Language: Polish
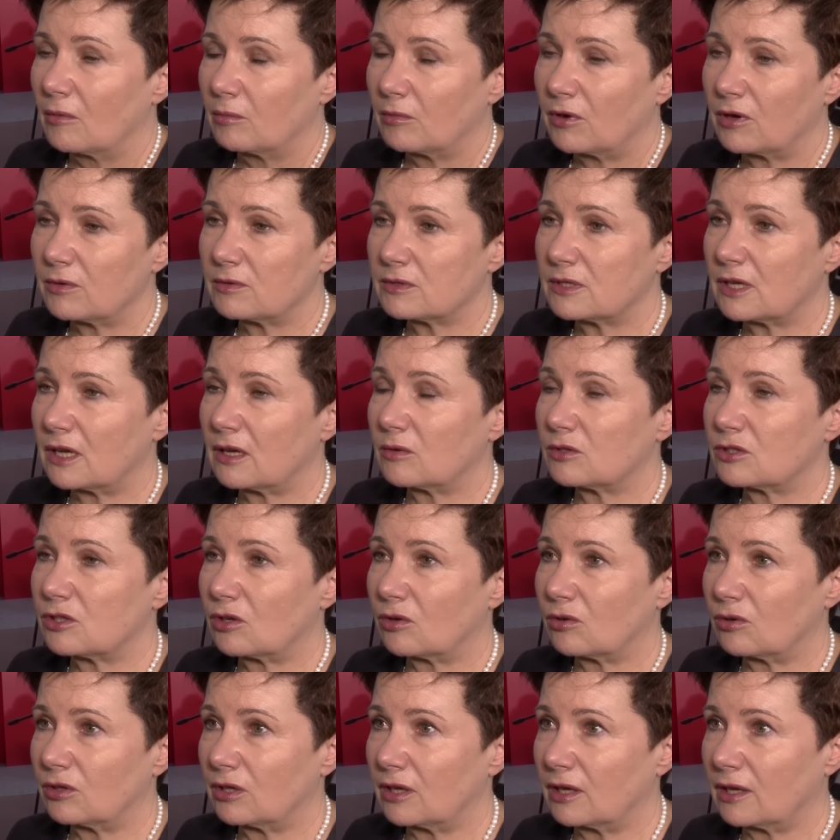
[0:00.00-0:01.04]
Moim zdaniem
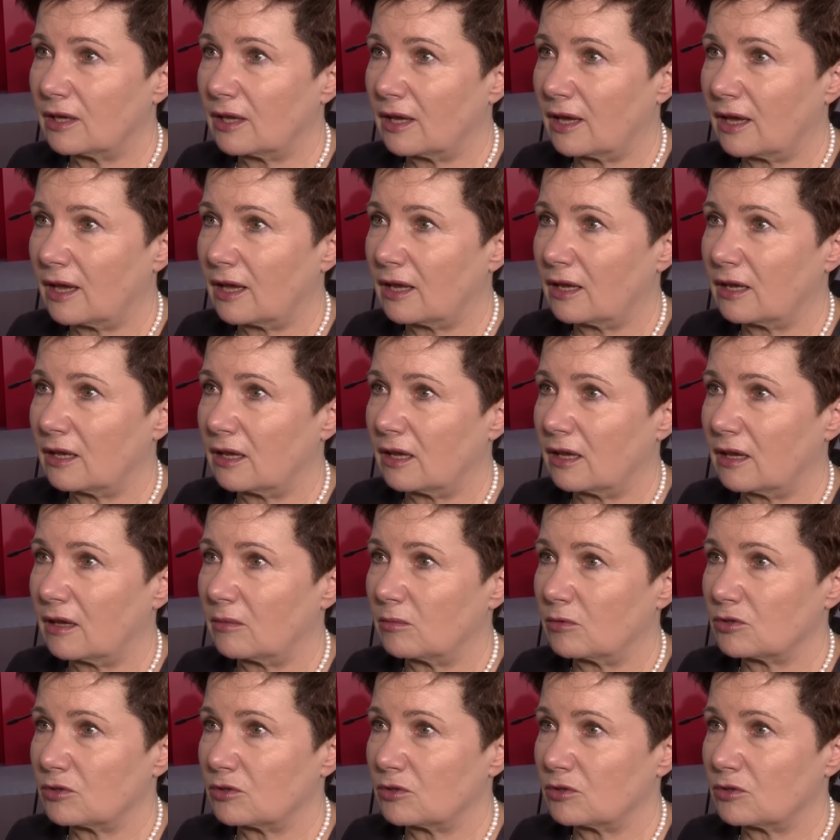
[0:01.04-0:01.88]
są nierealne.